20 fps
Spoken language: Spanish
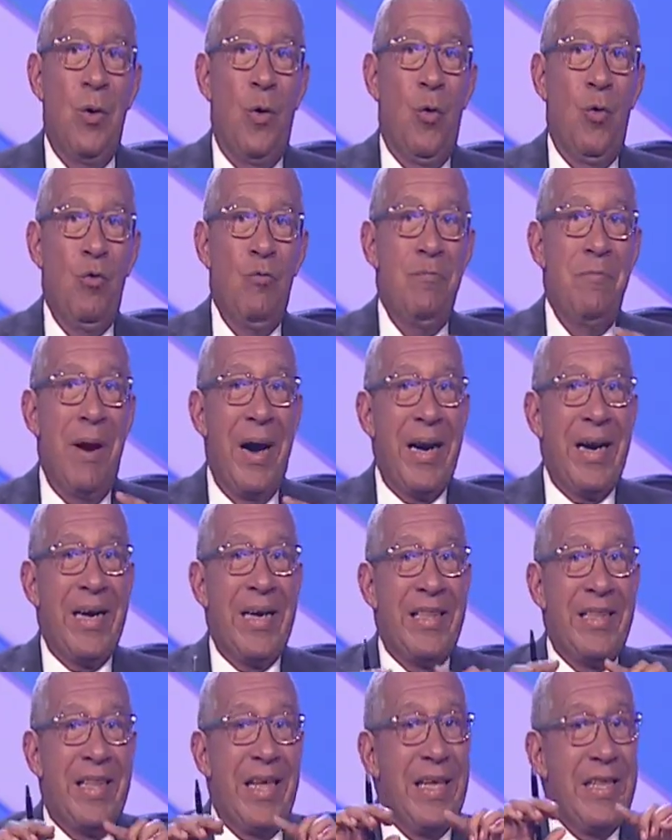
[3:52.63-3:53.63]
un
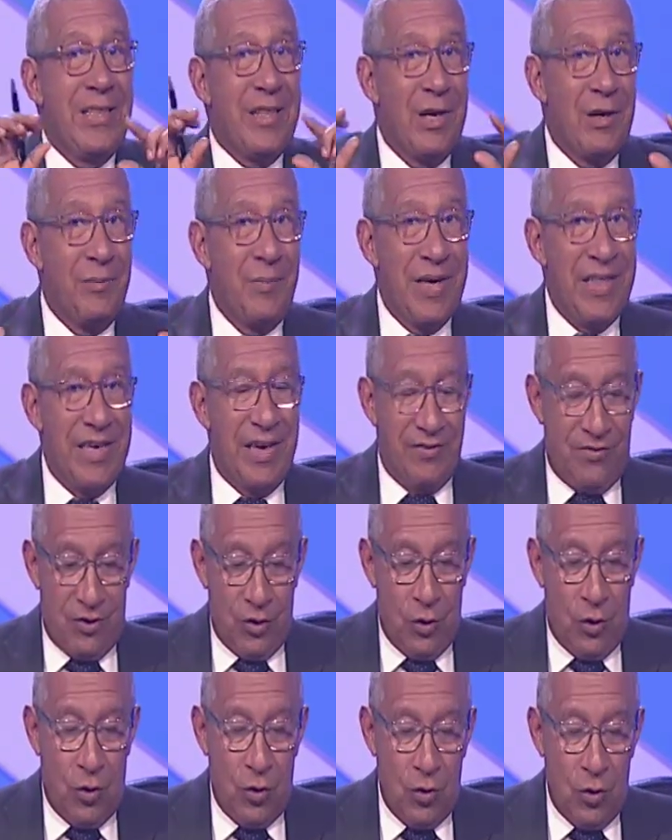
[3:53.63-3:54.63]
margen de
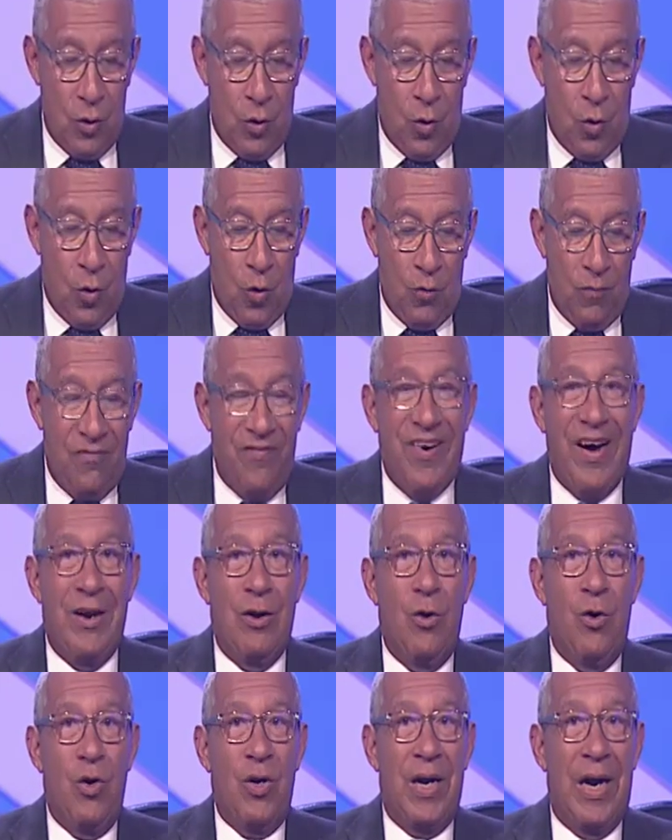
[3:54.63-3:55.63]
intermediación o
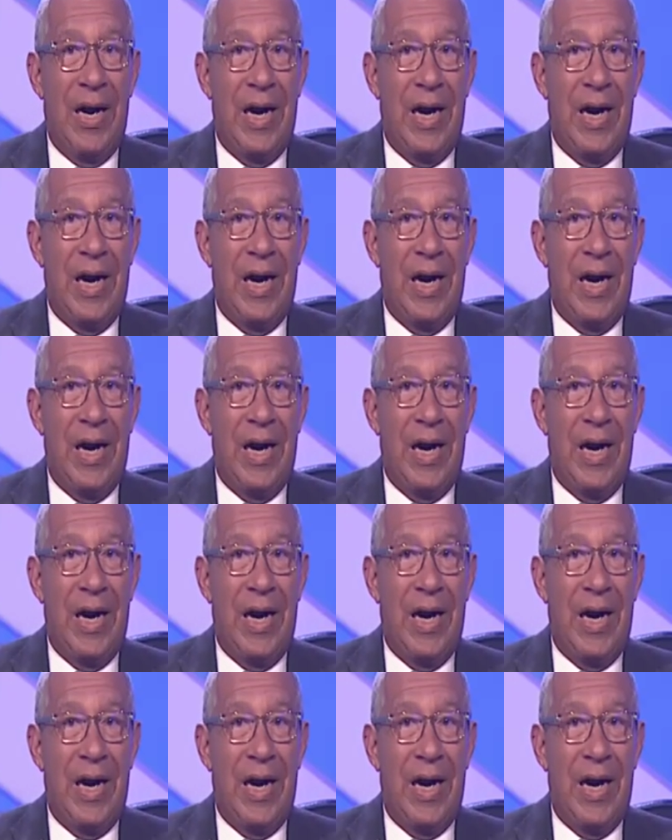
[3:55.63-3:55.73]
valor